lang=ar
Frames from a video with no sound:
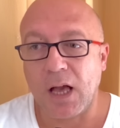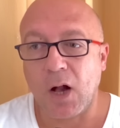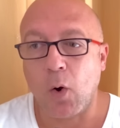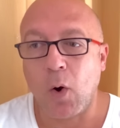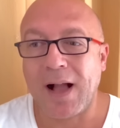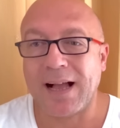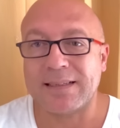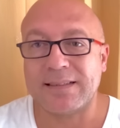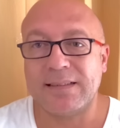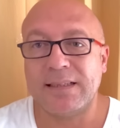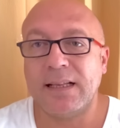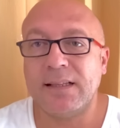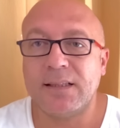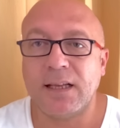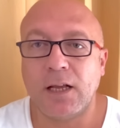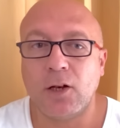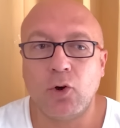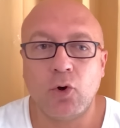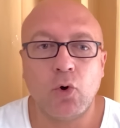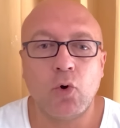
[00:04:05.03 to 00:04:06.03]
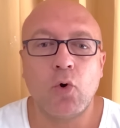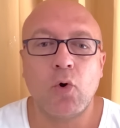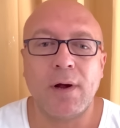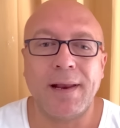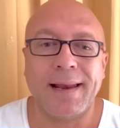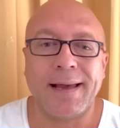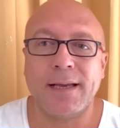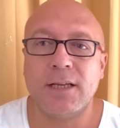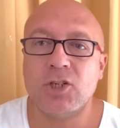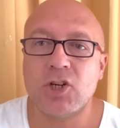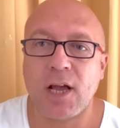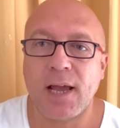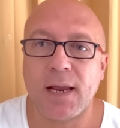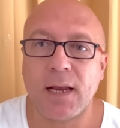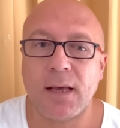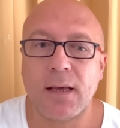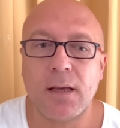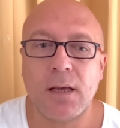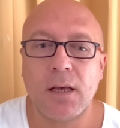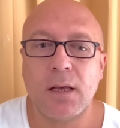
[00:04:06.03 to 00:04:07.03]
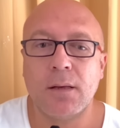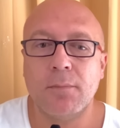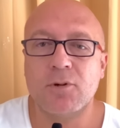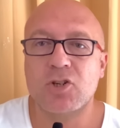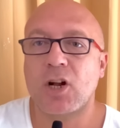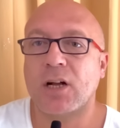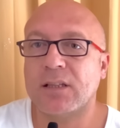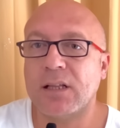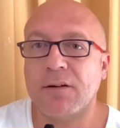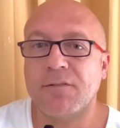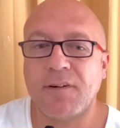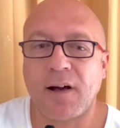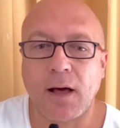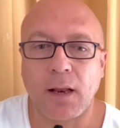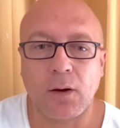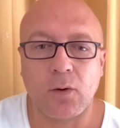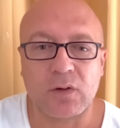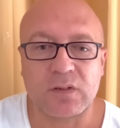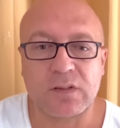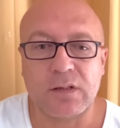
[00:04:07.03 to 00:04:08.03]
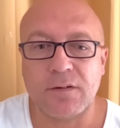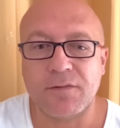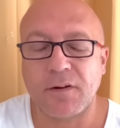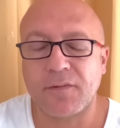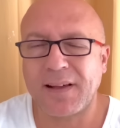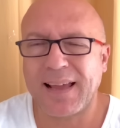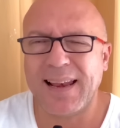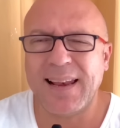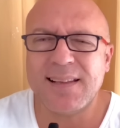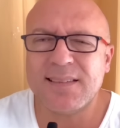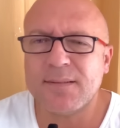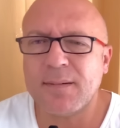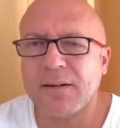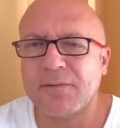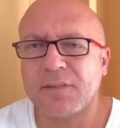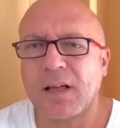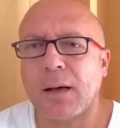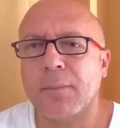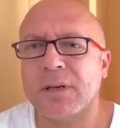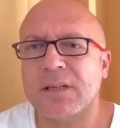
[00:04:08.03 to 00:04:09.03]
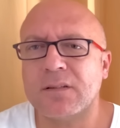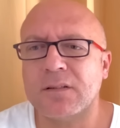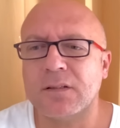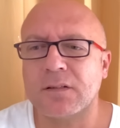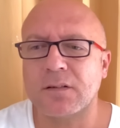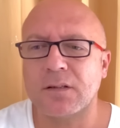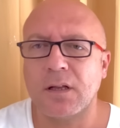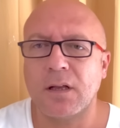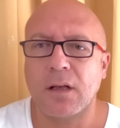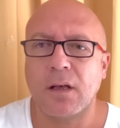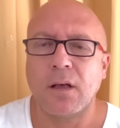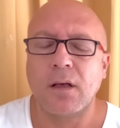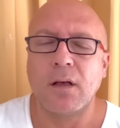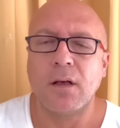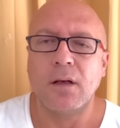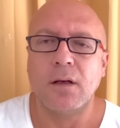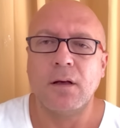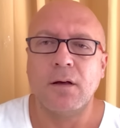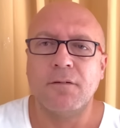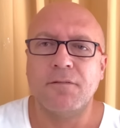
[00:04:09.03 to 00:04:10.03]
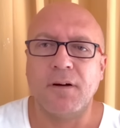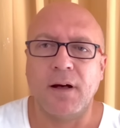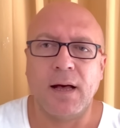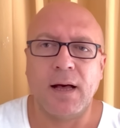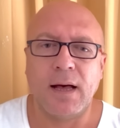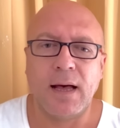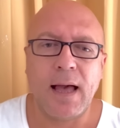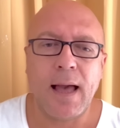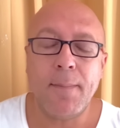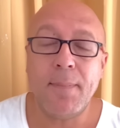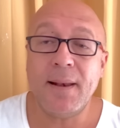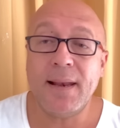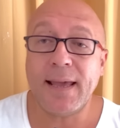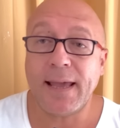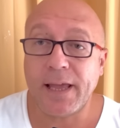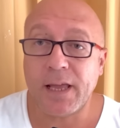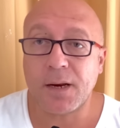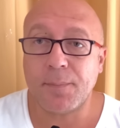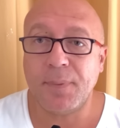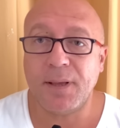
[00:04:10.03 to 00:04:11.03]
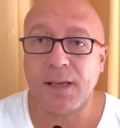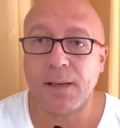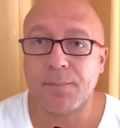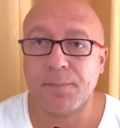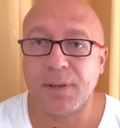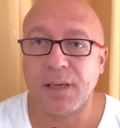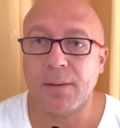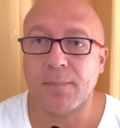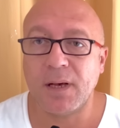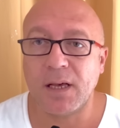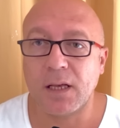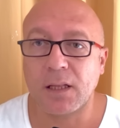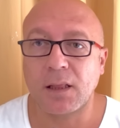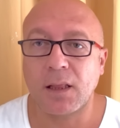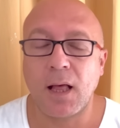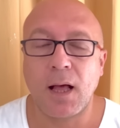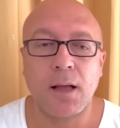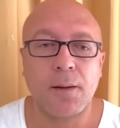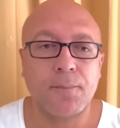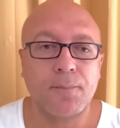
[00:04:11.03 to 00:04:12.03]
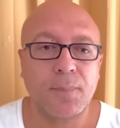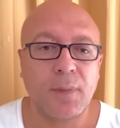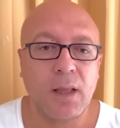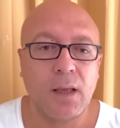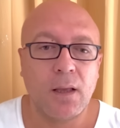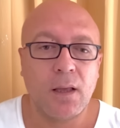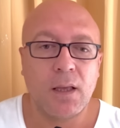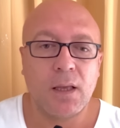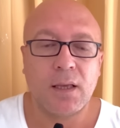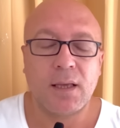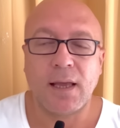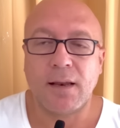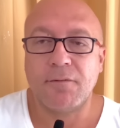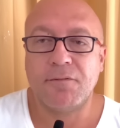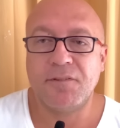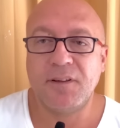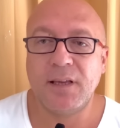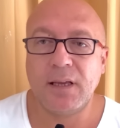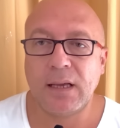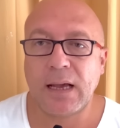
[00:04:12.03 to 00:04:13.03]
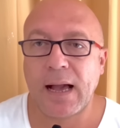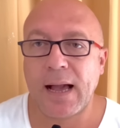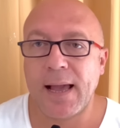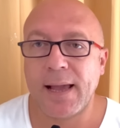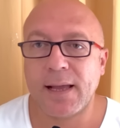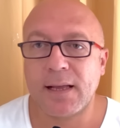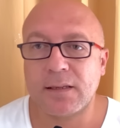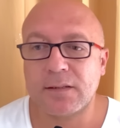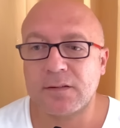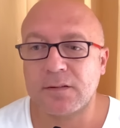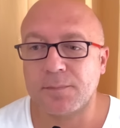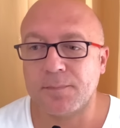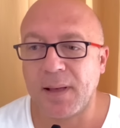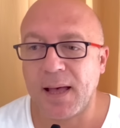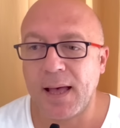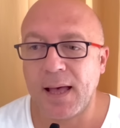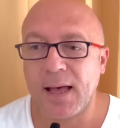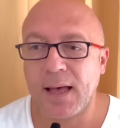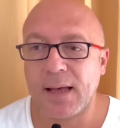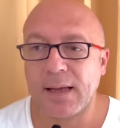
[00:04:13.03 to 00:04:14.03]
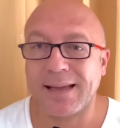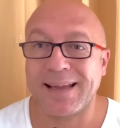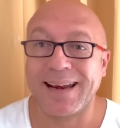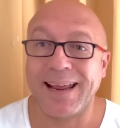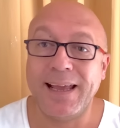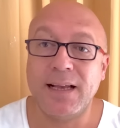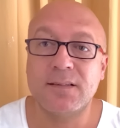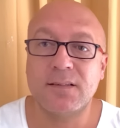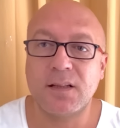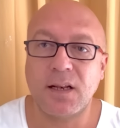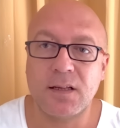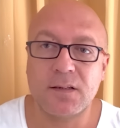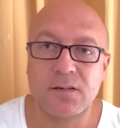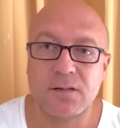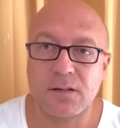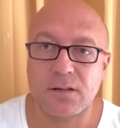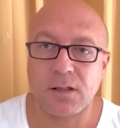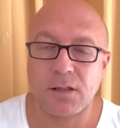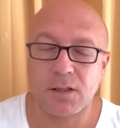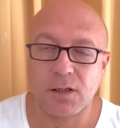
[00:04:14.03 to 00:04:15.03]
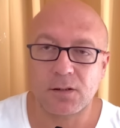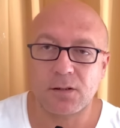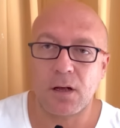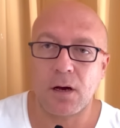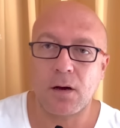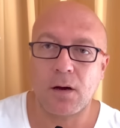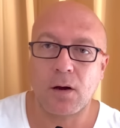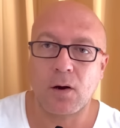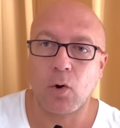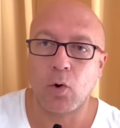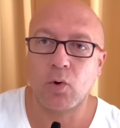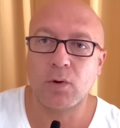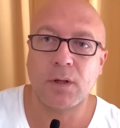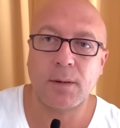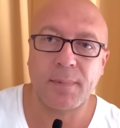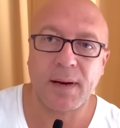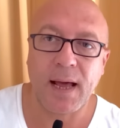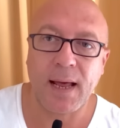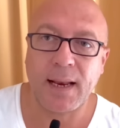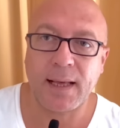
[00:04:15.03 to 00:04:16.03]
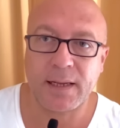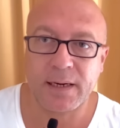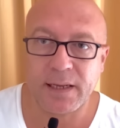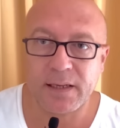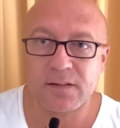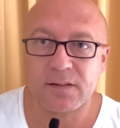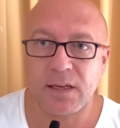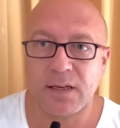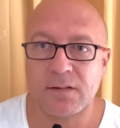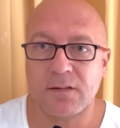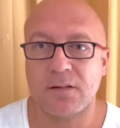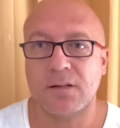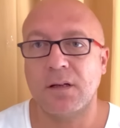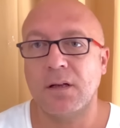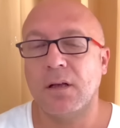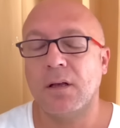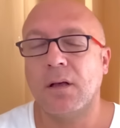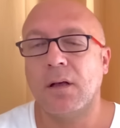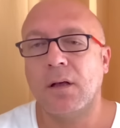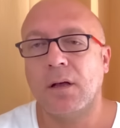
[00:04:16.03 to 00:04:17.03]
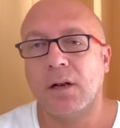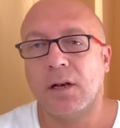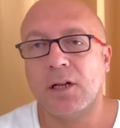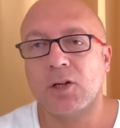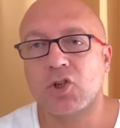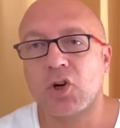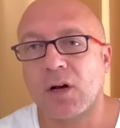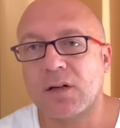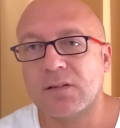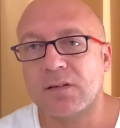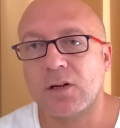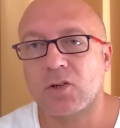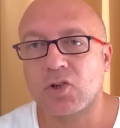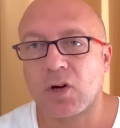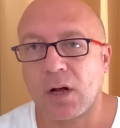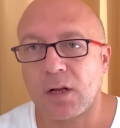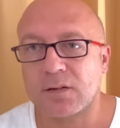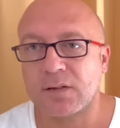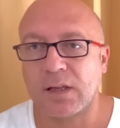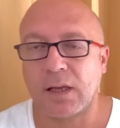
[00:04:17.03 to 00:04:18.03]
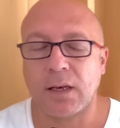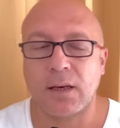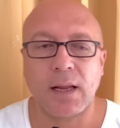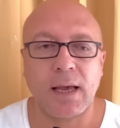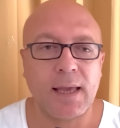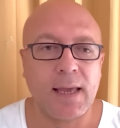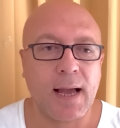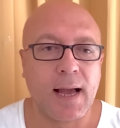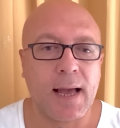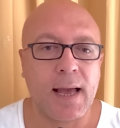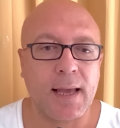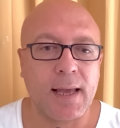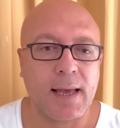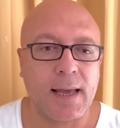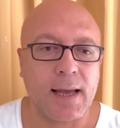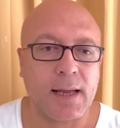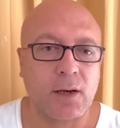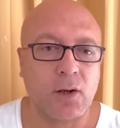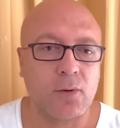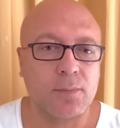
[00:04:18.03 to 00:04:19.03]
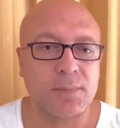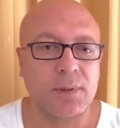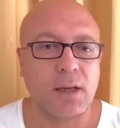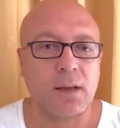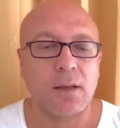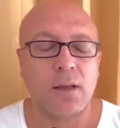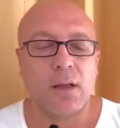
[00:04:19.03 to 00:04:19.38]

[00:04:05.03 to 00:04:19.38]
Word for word: او حسيت انه العيشه هنا مش هتنفع على وظيفه فكان لازم افتح بيزنس فقبل اير بي ام بي ما يطلع كان في حاجه اسمها جريكس ليست تقدر تاجر اوضه من على جريكس ليست لشخص لشخصين اي حاجه يعني وبتاع